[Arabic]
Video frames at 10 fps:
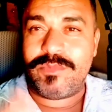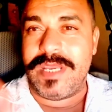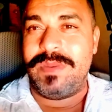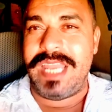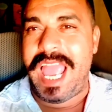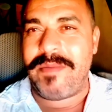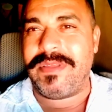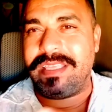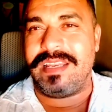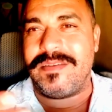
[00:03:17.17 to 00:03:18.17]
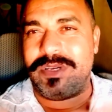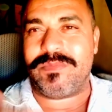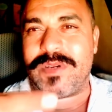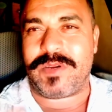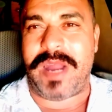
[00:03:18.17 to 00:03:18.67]
المهم اللعابه ديال
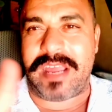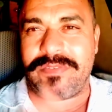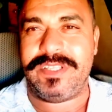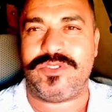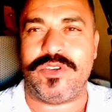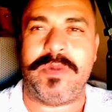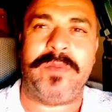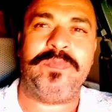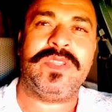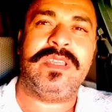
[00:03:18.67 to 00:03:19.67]
المهم راكم عارفين نتوما